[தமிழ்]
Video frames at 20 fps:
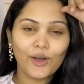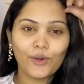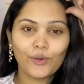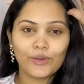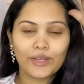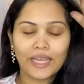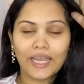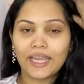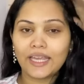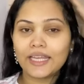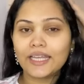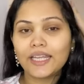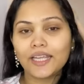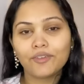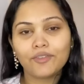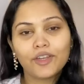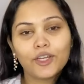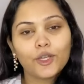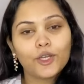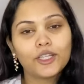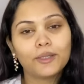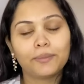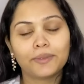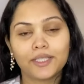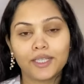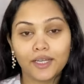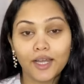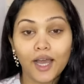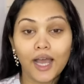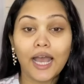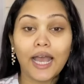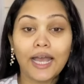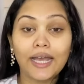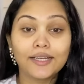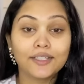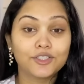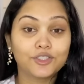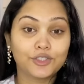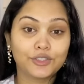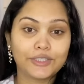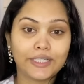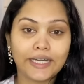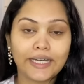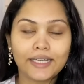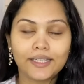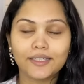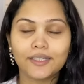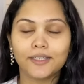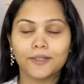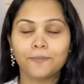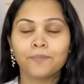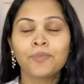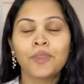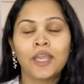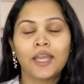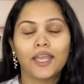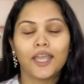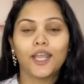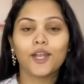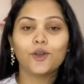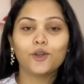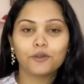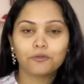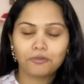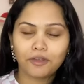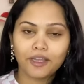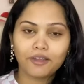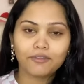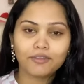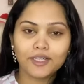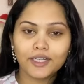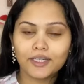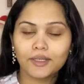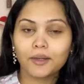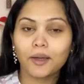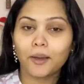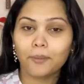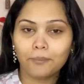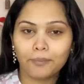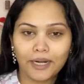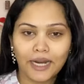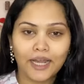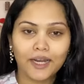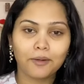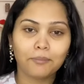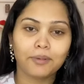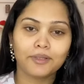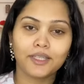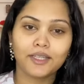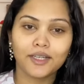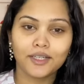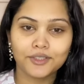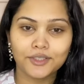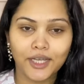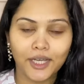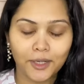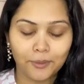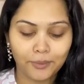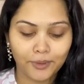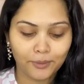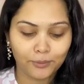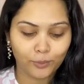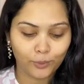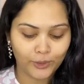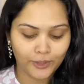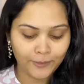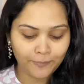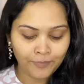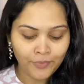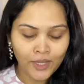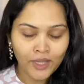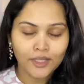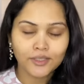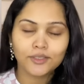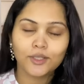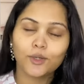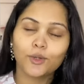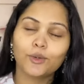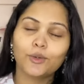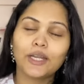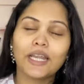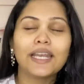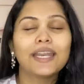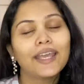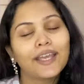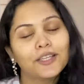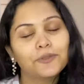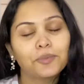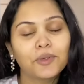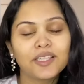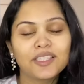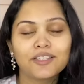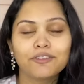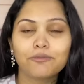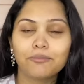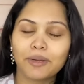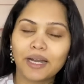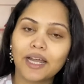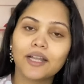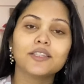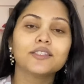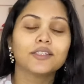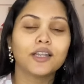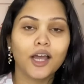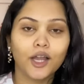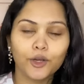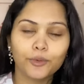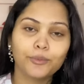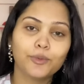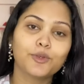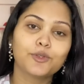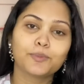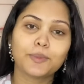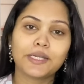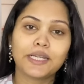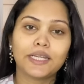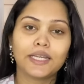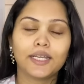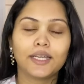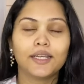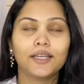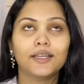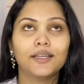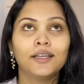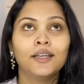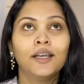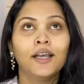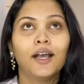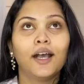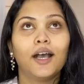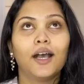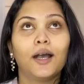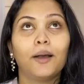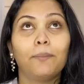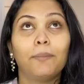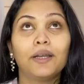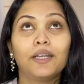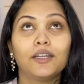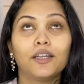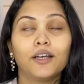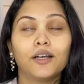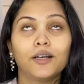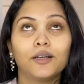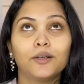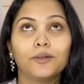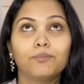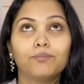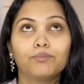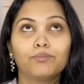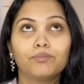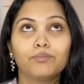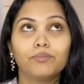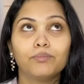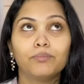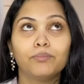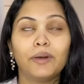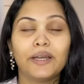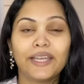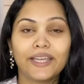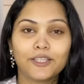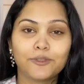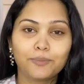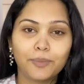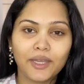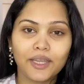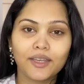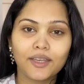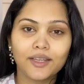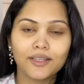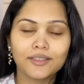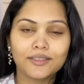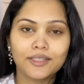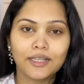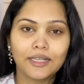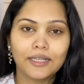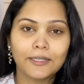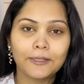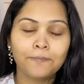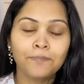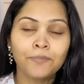ஓகே இன்னைக்கு வீடியோ இதை பார்த்தீங்கன்னா ஹேர் ஸ்ட்ரைட்னர் என்னோட ஃபேவரட் பிராண்ட் பற்றி நான் ஷேர் பண்ண போகிறேன் ஸோ நிறைய எக்ஸ்பென்சிவ் பிராண்ட்ஸ் நானும் யூஸ் பண்ணியிருக்கேன் பட் பை எக்ஸ்பீரியன்ஸில்